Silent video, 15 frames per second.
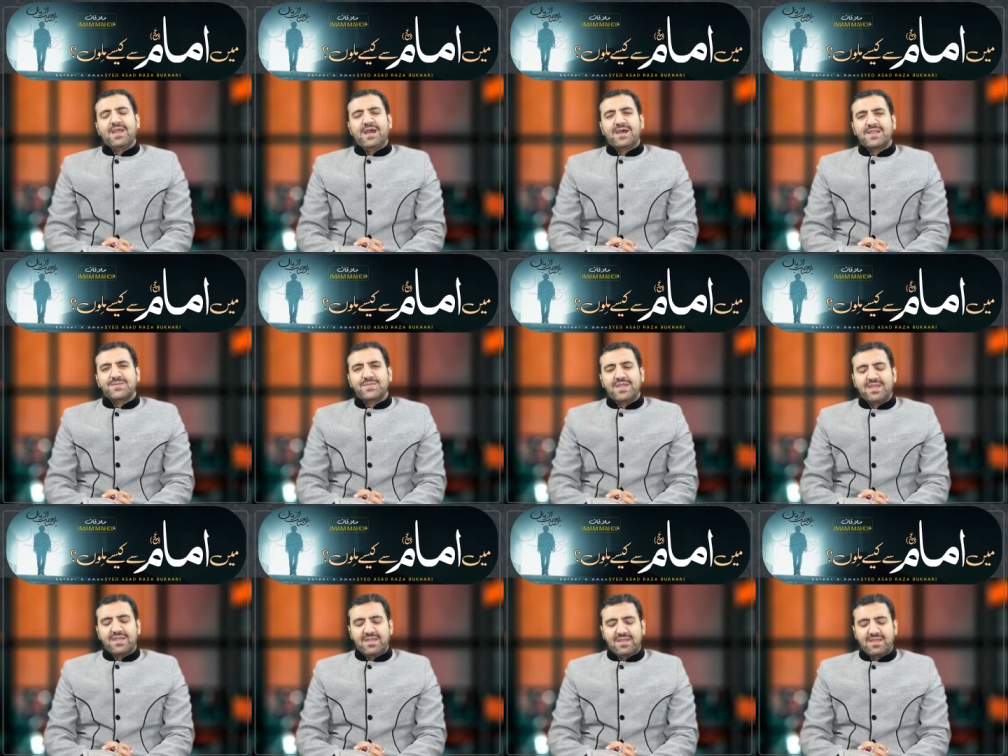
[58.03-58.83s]
हरम
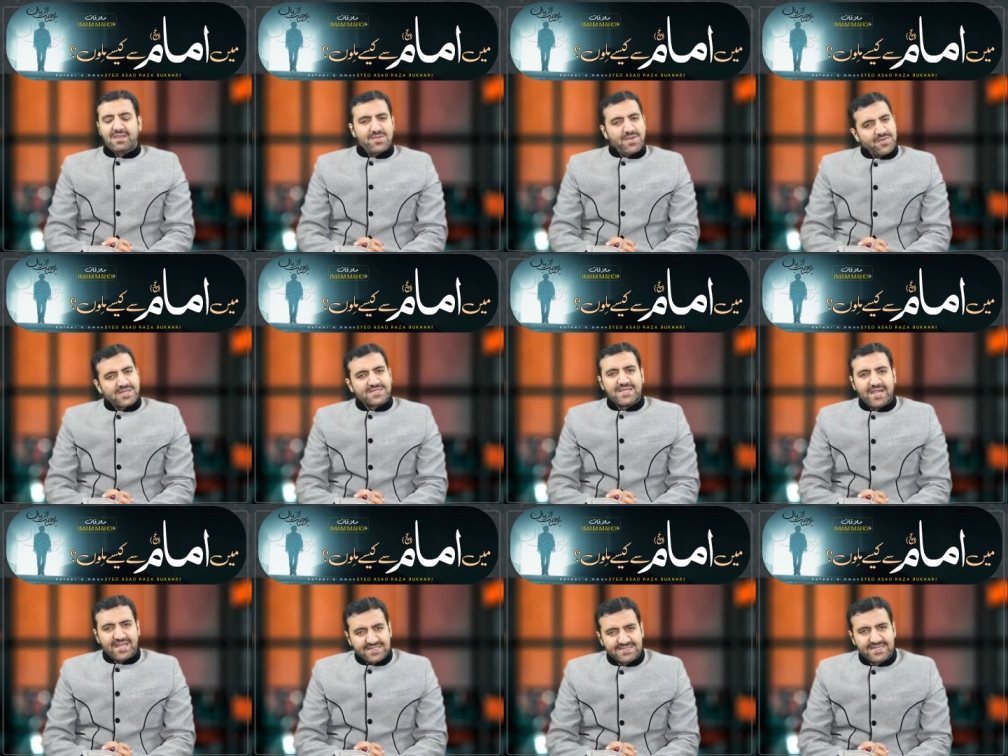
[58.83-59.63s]
इमाम
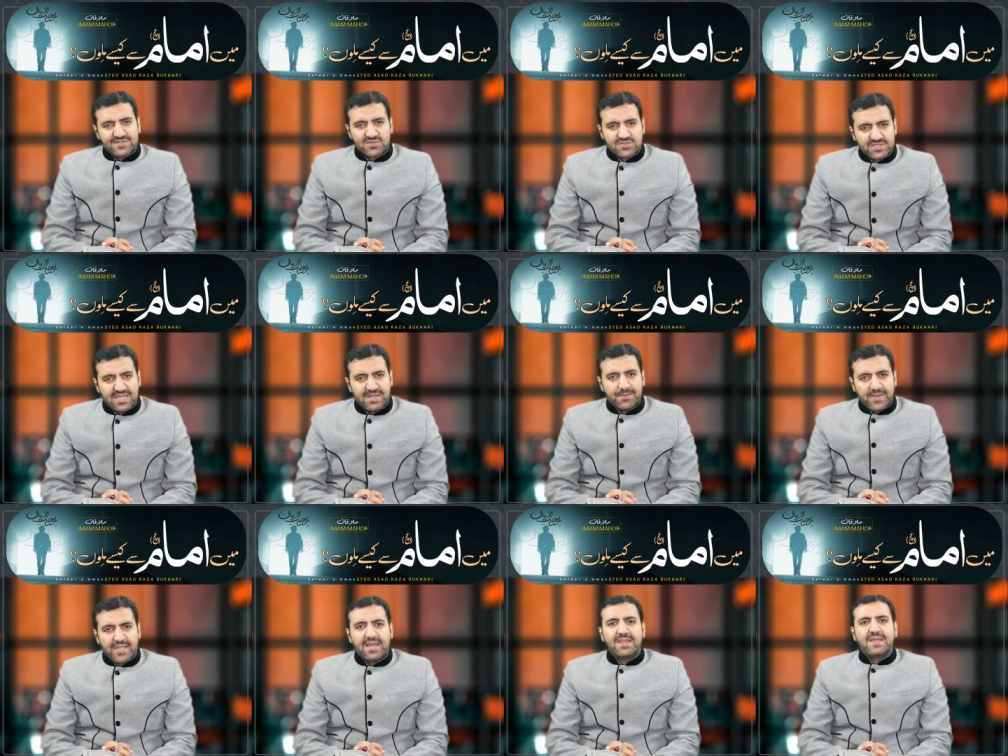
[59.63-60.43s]
रज़ा
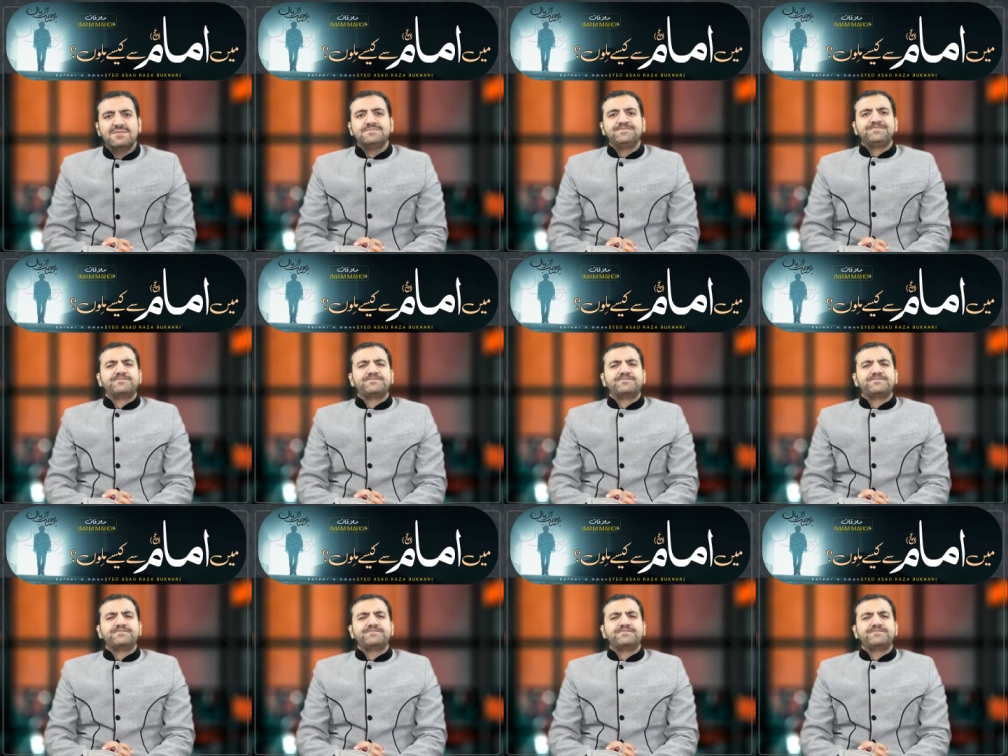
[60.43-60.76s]
सलाम पे आना